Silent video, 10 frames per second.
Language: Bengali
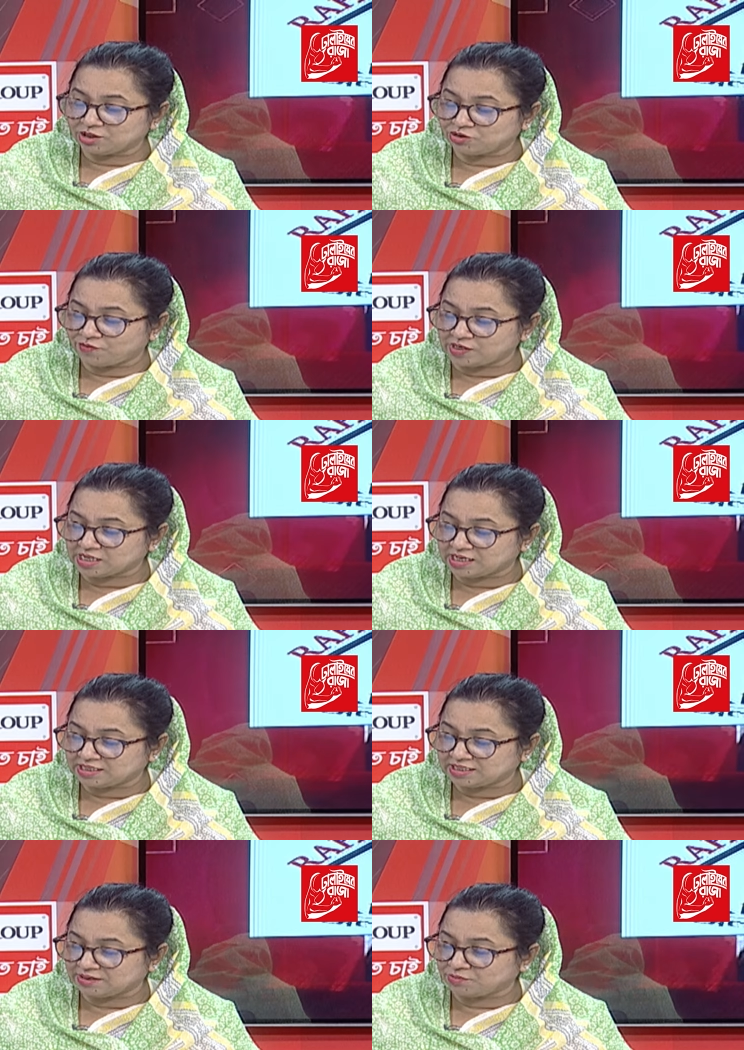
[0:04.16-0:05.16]
কিন্তু ভিসা
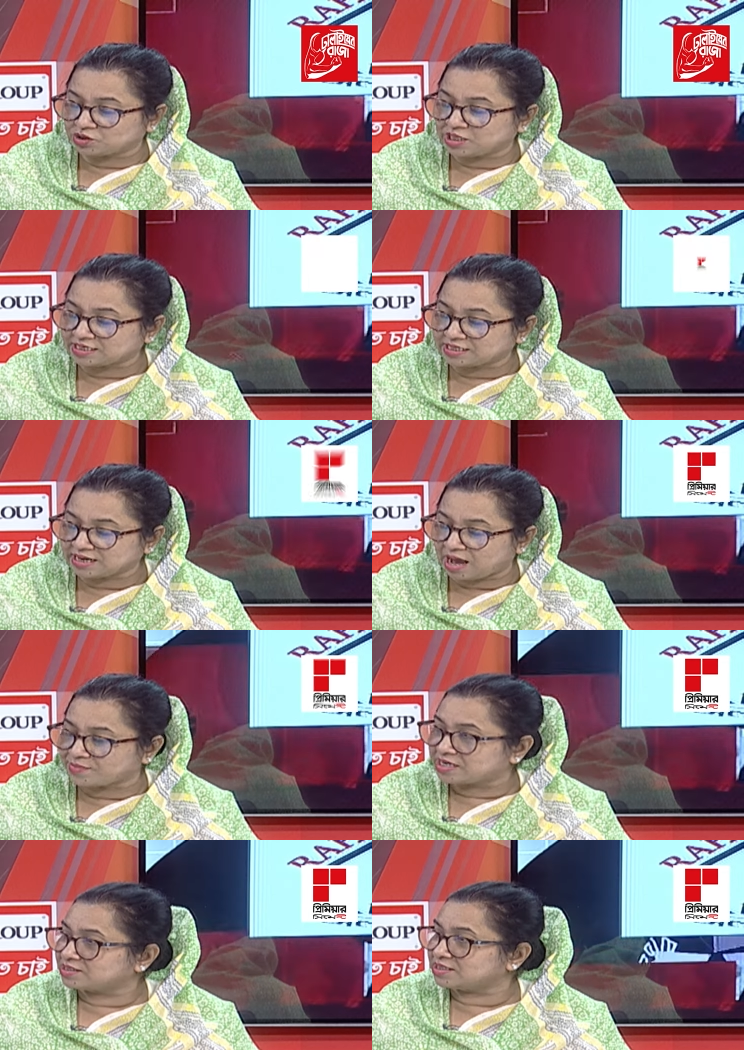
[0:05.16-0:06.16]
নীতির মধ্যে একটা নাম
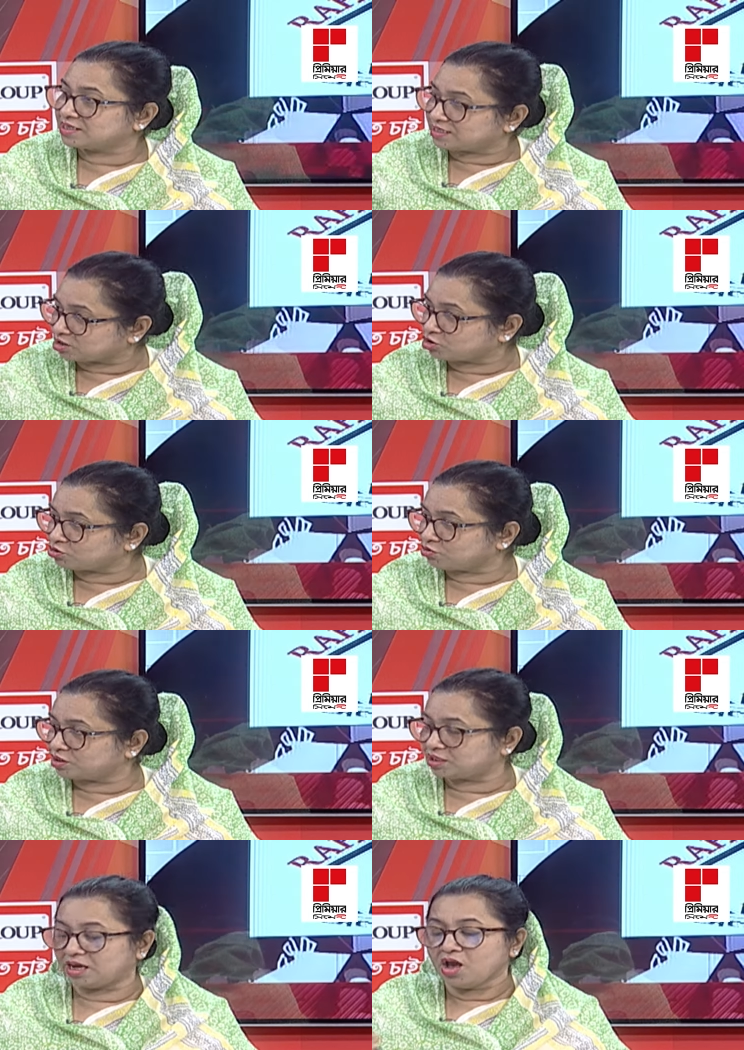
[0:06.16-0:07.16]
আসতেছে এটা তো
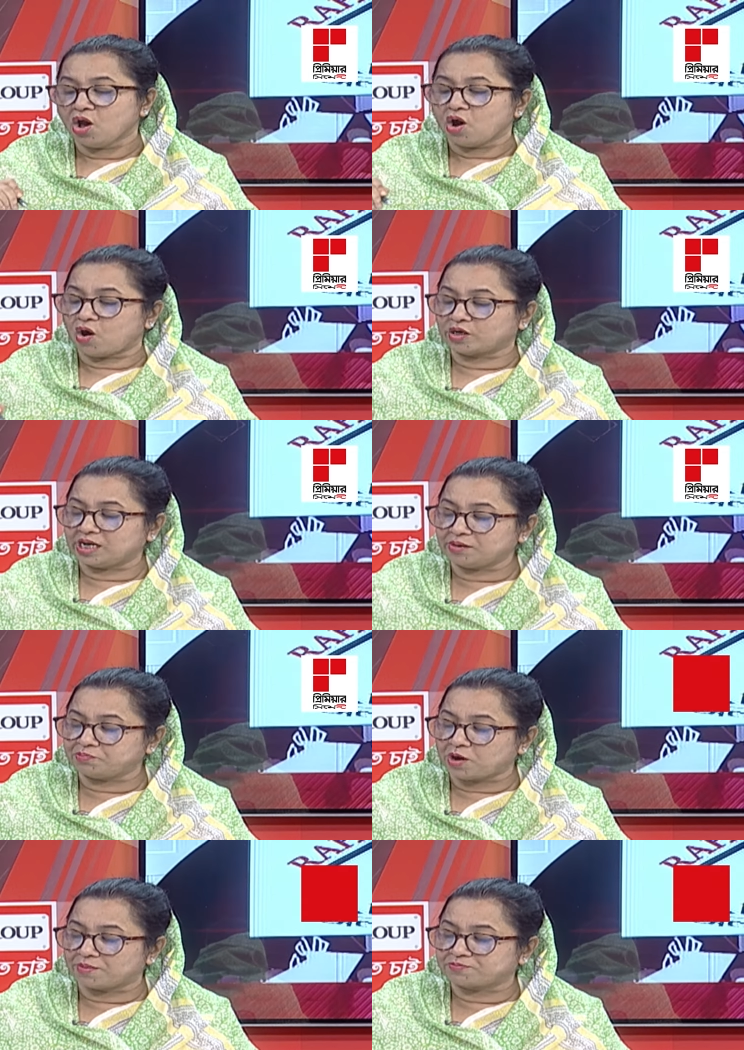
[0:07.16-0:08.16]
সত্যি অনেক
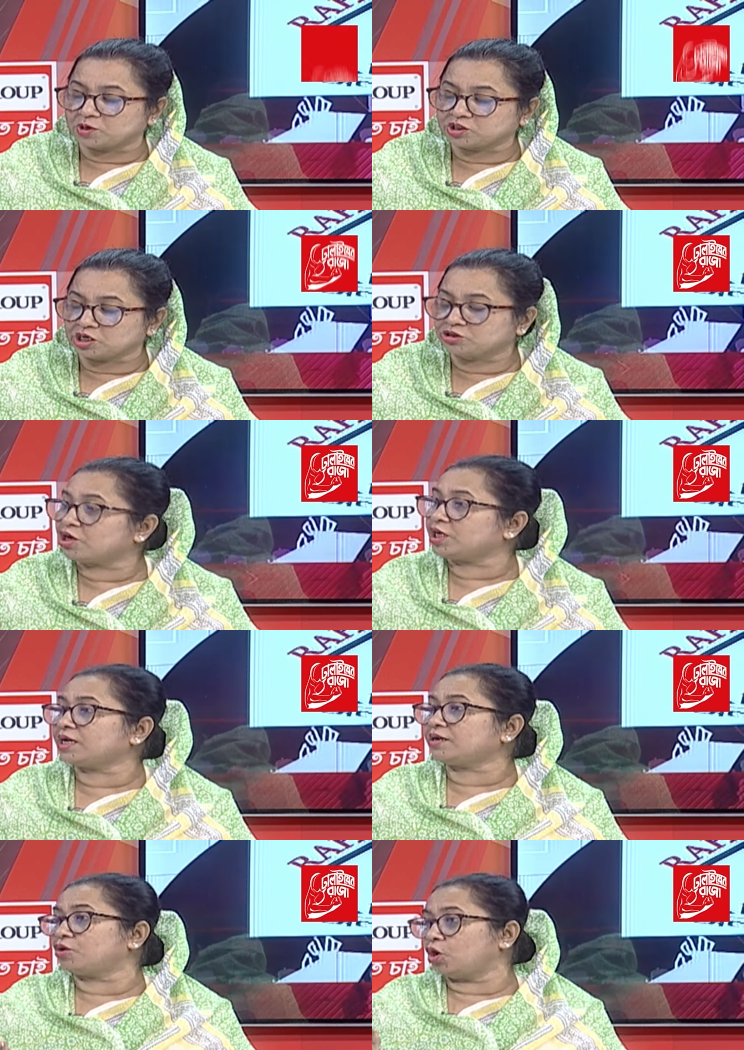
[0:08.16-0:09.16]

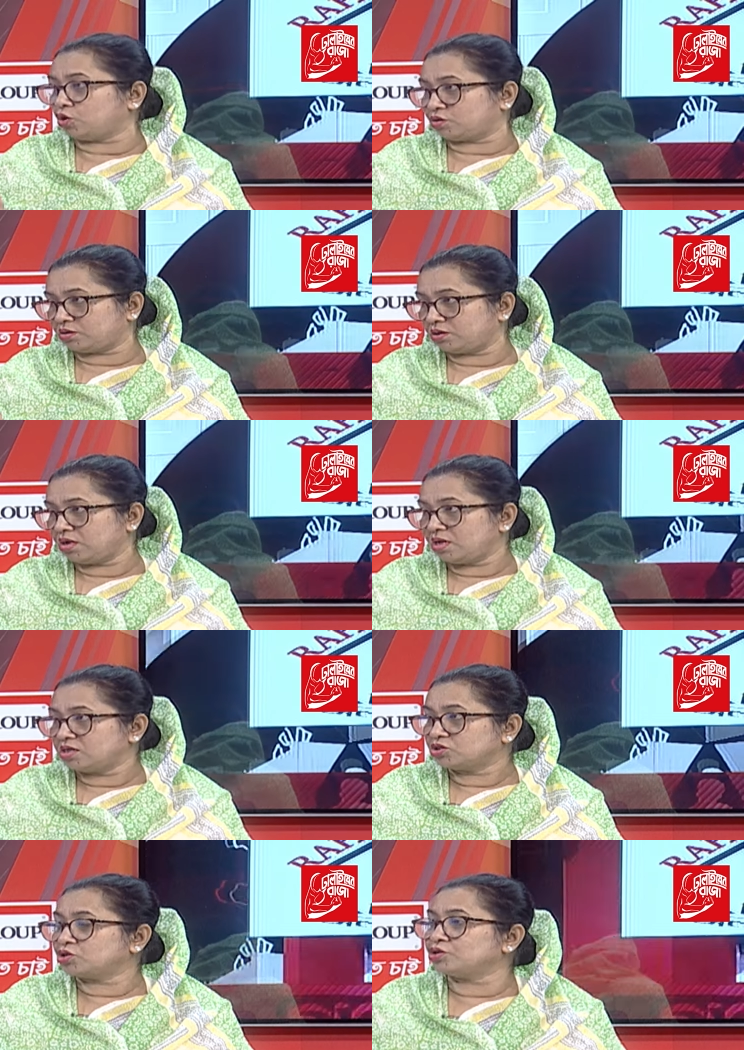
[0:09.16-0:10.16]
প্রশাসনের লোক
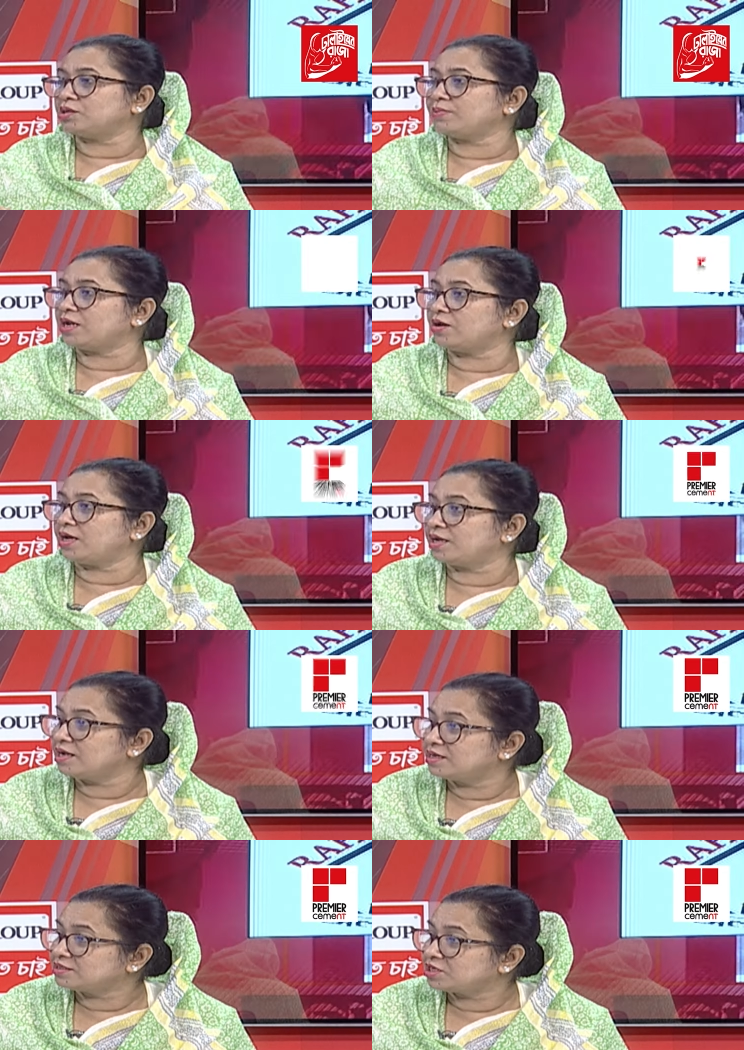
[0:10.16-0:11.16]
সচিবালয়ে
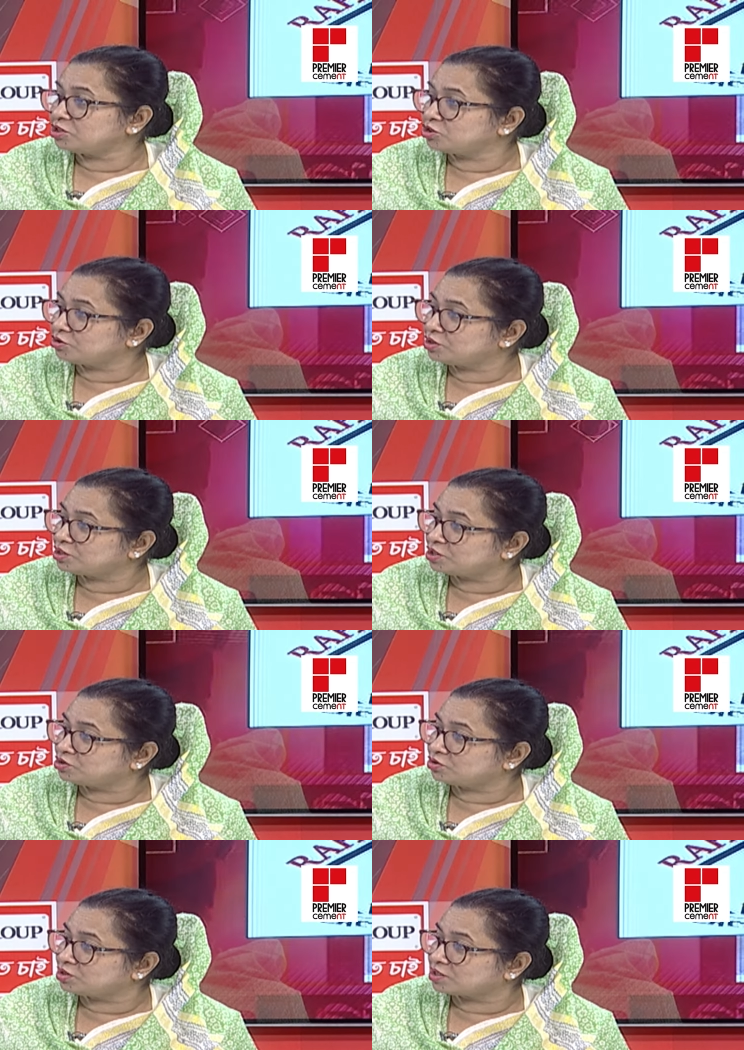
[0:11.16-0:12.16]
টেনশনে
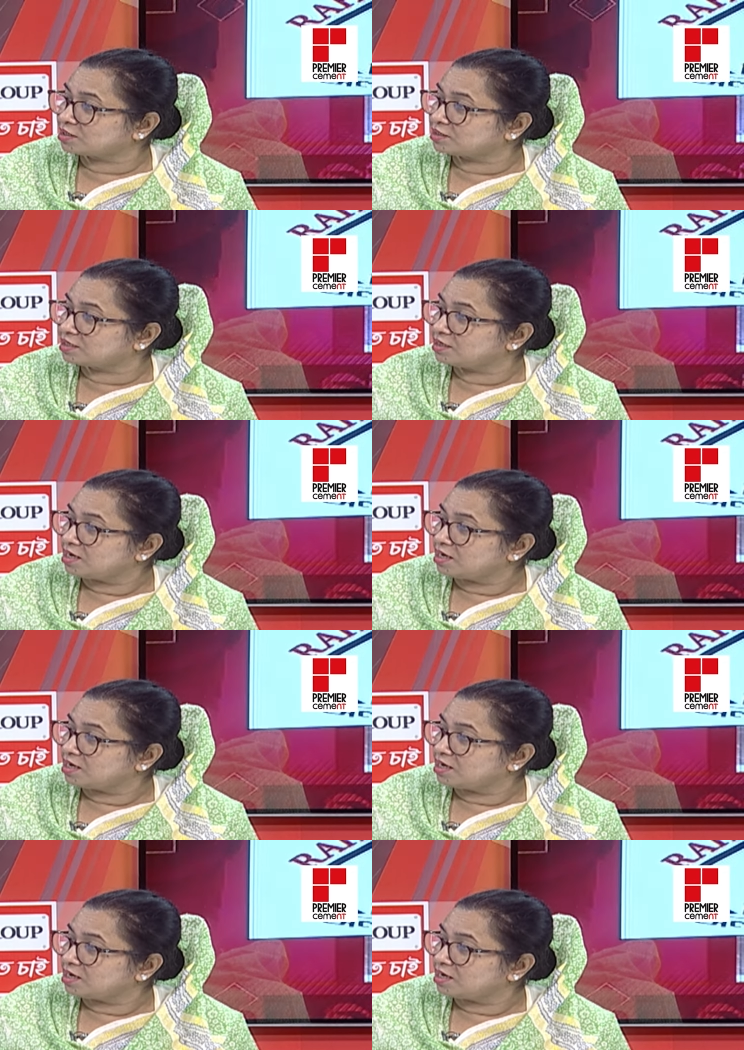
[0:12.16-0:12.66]
টেনশনে তাদের